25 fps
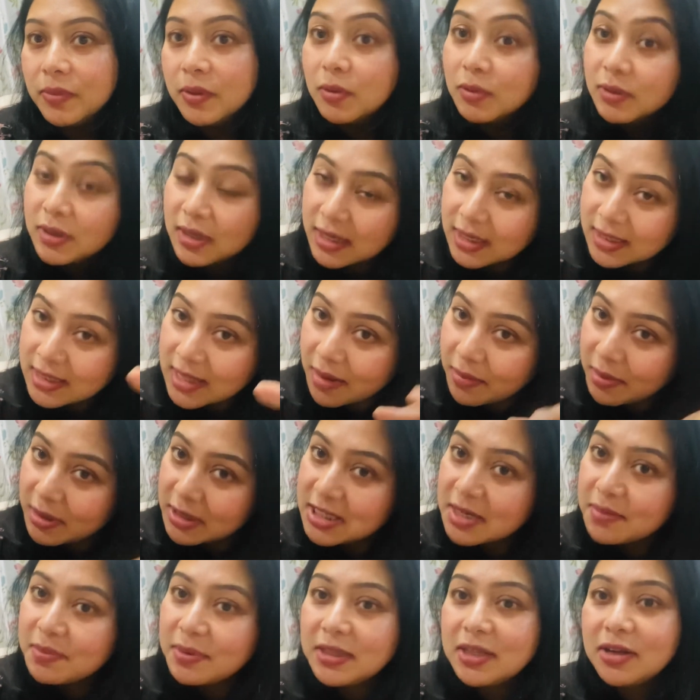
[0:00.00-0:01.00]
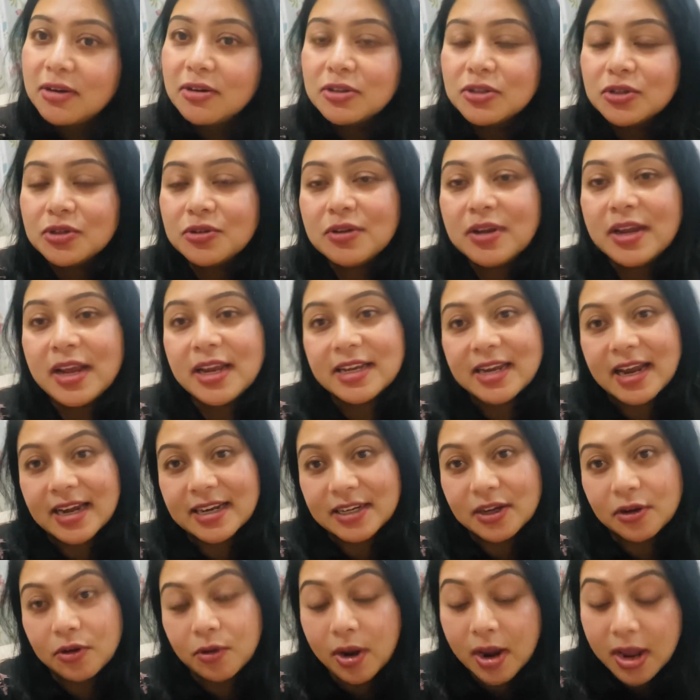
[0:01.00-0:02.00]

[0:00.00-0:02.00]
ওটাকে ধামাচাপা দেওয়ার জন্য এটা একটা